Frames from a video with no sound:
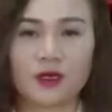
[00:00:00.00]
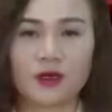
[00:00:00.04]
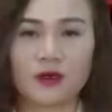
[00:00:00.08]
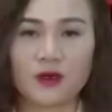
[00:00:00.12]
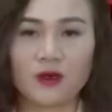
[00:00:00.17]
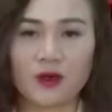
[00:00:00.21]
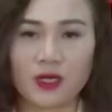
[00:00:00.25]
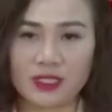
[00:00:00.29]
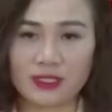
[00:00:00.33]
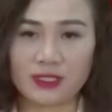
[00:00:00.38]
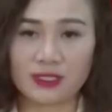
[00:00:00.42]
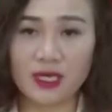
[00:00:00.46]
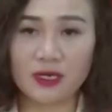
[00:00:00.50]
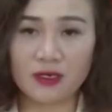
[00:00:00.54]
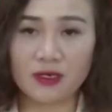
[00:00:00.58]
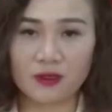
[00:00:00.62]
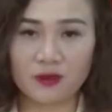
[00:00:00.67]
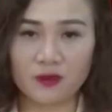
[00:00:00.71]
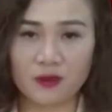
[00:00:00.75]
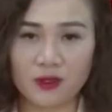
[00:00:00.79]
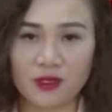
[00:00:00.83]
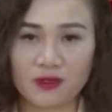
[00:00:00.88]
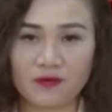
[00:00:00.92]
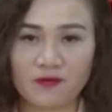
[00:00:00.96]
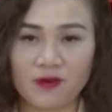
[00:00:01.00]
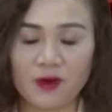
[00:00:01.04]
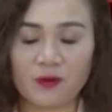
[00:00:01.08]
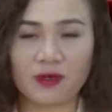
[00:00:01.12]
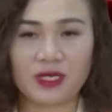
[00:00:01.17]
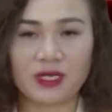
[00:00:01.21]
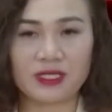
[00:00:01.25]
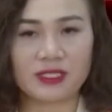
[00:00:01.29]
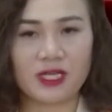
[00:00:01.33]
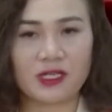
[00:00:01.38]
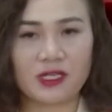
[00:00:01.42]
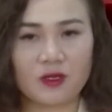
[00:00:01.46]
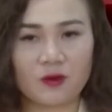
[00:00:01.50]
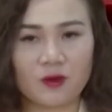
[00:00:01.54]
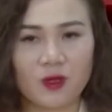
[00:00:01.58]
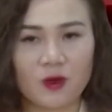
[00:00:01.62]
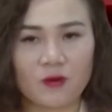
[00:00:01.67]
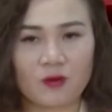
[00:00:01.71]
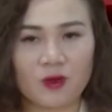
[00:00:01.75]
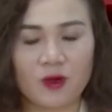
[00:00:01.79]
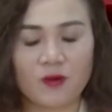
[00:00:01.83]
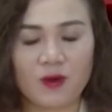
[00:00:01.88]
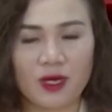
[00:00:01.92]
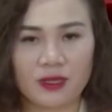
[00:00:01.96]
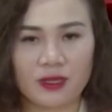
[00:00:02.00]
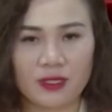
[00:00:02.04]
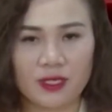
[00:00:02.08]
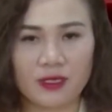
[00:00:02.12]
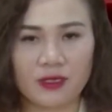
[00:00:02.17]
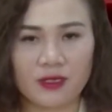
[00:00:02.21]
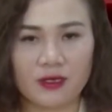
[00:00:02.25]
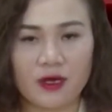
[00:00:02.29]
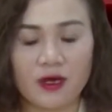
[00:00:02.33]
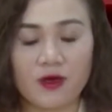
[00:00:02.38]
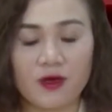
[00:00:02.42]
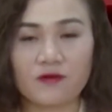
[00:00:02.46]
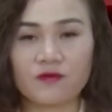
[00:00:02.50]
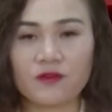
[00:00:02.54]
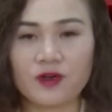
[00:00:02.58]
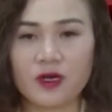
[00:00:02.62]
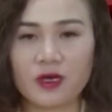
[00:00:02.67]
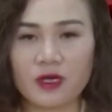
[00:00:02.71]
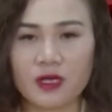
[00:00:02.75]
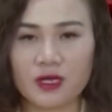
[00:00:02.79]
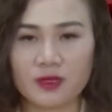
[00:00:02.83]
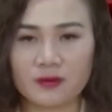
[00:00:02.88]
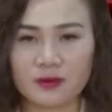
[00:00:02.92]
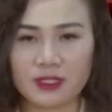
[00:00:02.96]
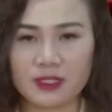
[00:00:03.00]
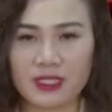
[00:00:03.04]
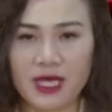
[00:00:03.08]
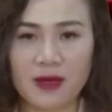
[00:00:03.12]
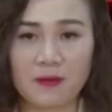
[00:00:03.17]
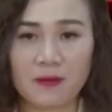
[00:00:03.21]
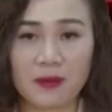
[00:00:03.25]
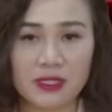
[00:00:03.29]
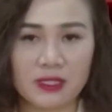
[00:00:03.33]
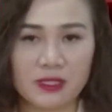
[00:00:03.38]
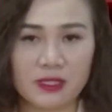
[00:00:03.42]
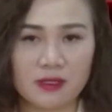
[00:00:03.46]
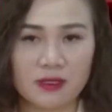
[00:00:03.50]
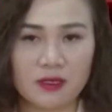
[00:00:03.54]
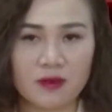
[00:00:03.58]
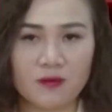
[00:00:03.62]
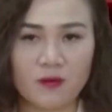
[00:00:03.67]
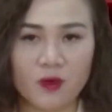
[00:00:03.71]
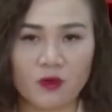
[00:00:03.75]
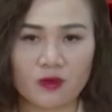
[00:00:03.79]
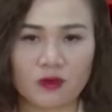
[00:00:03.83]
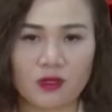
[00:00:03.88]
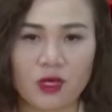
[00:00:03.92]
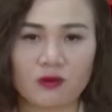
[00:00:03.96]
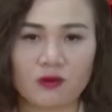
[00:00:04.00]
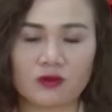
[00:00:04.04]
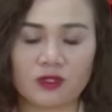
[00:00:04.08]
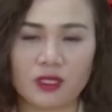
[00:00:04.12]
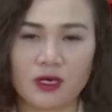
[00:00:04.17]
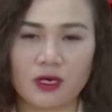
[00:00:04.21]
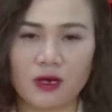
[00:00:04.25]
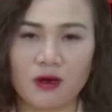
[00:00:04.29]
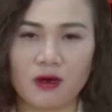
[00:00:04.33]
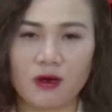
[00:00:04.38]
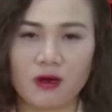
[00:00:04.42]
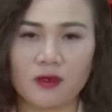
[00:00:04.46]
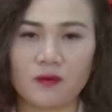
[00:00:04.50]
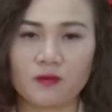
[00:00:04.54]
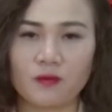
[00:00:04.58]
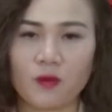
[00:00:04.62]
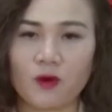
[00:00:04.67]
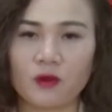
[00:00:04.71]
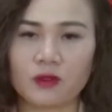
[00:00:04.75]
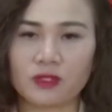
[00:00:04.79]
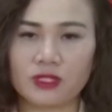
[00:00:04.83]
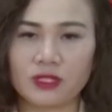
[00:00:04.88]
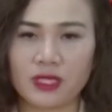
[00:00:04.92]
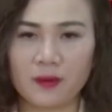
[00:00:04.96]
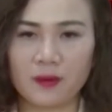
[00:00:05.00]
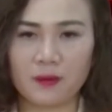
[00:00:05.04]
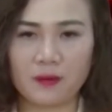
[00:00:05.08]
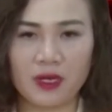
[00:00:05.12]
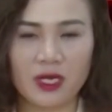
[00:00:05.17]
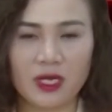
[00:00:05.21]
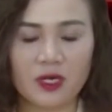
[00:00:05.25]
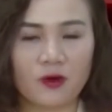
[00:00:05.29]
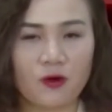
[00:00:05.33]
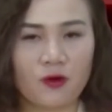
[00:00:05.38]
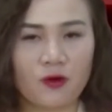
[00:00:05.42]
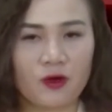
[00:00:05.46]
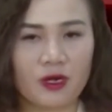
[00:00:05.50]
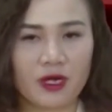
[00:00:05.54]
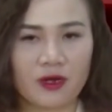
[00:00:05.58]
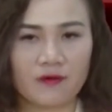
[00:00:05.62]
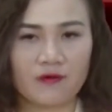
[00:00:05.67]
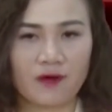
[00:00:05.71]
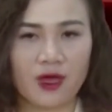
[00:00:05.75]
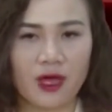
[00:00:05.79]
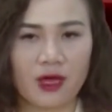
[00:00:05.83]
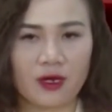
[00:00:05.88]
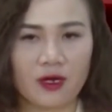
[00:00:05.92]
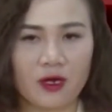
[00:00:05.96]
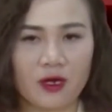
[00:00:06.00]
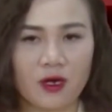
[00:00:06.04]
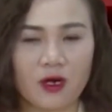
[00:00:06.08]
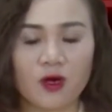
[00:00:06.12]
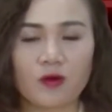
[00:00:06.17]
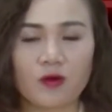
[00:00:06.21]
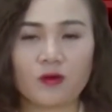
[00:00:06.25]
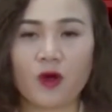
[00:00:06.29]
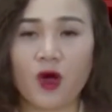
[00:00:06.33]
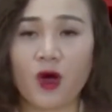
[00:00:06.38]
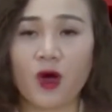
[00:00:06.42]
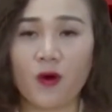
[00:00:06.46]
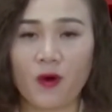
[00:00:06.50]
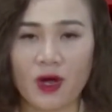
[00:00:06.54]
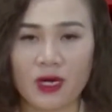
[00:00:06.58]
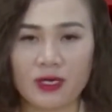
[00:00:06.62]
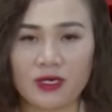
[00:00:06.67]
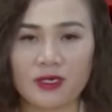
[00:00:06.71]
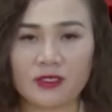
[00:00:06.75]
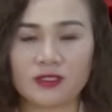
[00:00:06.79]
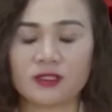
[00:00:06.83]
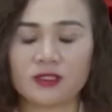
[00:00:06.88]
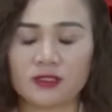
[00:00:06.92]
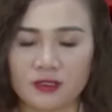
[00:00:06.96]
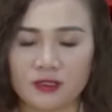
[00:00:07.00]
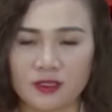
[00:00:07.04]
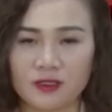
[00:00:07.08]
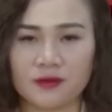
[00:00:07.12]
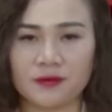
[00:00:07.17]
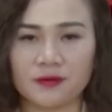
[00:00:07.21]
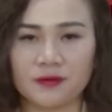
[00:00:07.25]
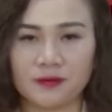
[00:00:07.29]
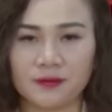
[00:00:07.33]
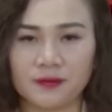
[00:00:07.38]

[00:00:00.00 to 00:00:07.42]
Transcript: Đội Cảnh sát Đường thủy Phòng Cảnh sát Giao thông Công an tỉnh vừa kiểm tra bắt giữ một tàu chở hơn 400 mét khối cát vàng không có hóa đơn chứng tử.